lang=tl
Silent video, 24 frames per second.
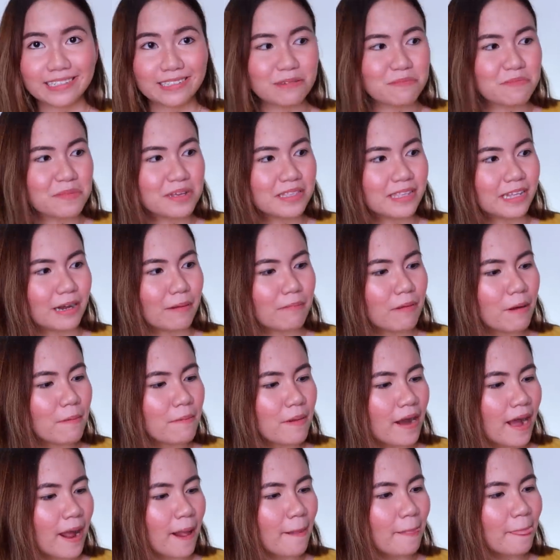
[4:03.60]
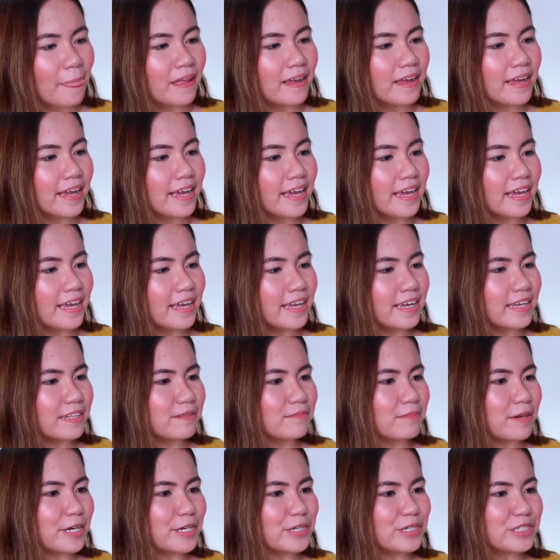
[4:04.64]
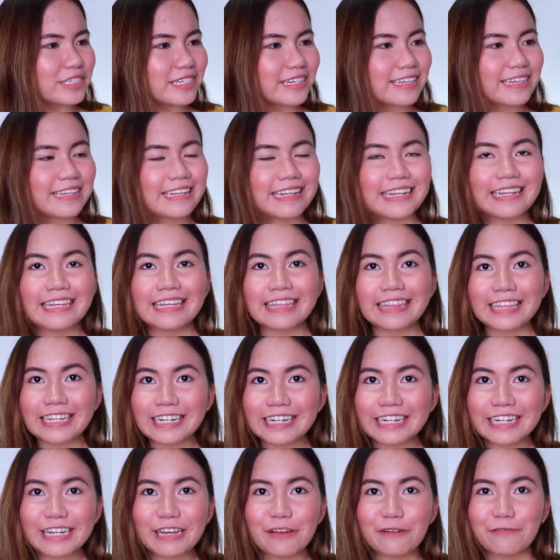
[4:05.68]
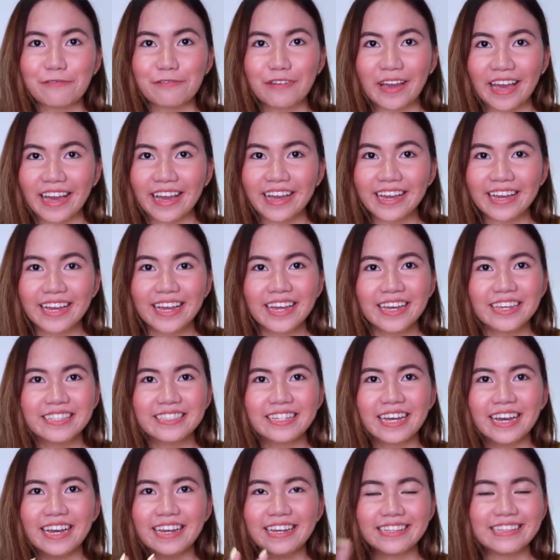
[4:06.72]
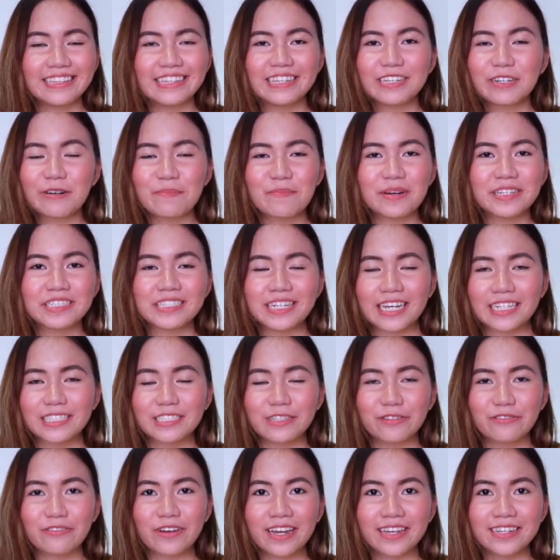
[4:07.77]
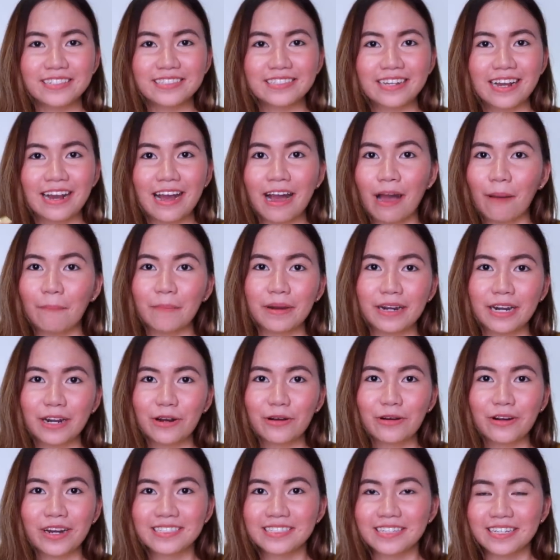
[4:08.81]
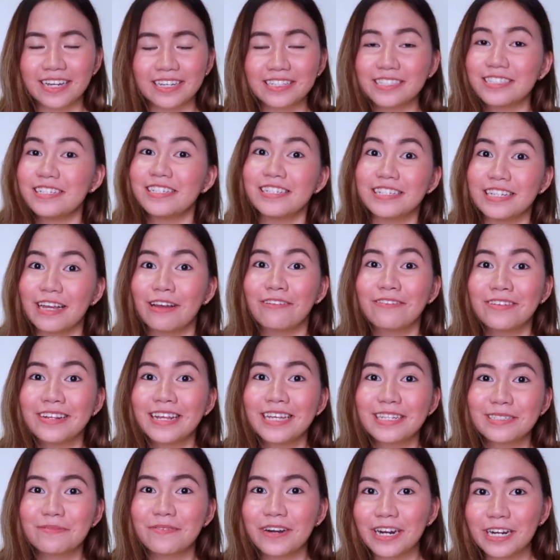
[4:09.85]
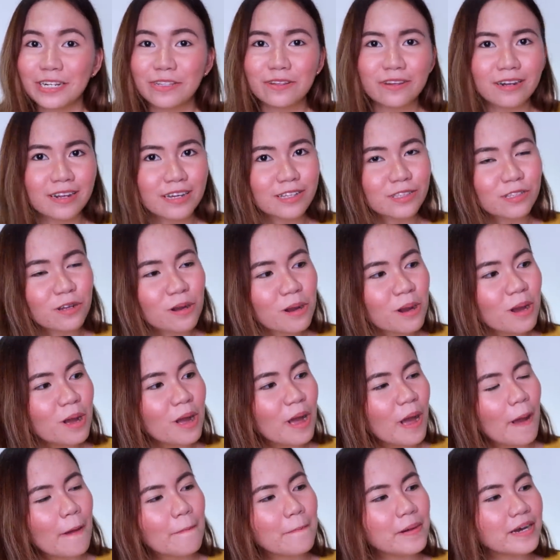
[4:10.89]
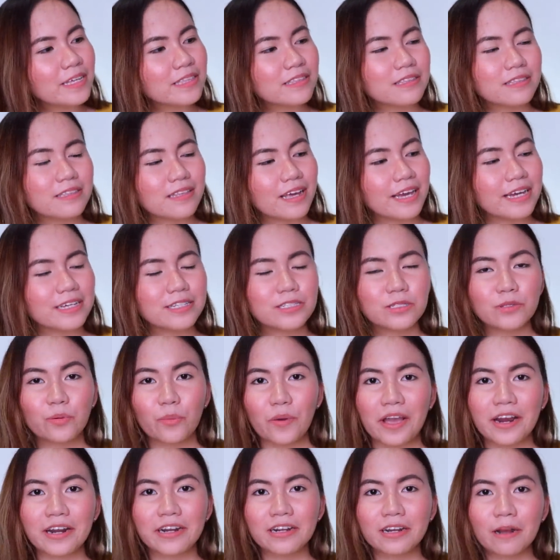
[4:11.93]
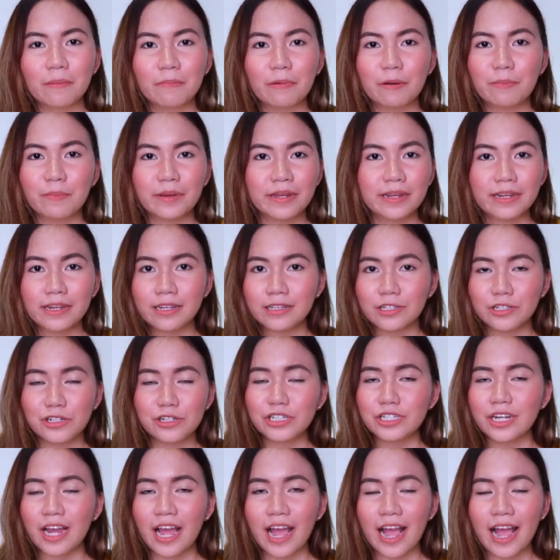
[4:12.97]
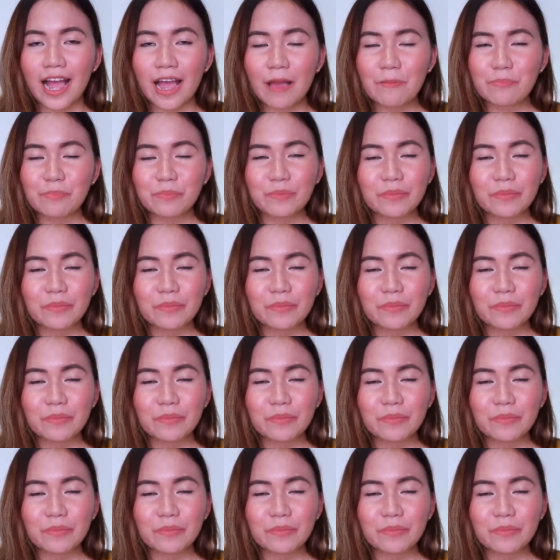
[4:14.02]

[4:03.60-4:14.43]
siya sa bandang baba. And meron siyang glitter effect na hindi ko ma-justify sa camera ko kasi nga D7X Mark II lang to. But I swear, kapag makikita niyo siya